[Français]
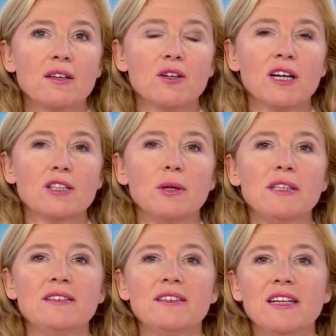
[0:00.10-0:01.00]
Dans
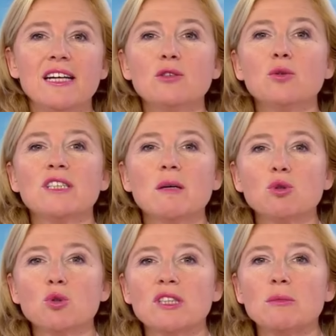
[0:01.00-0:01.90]
l'actualité, la 12e
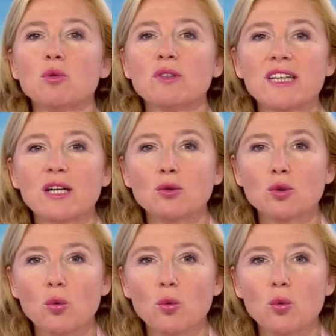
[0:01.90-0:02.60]
journée mondiale du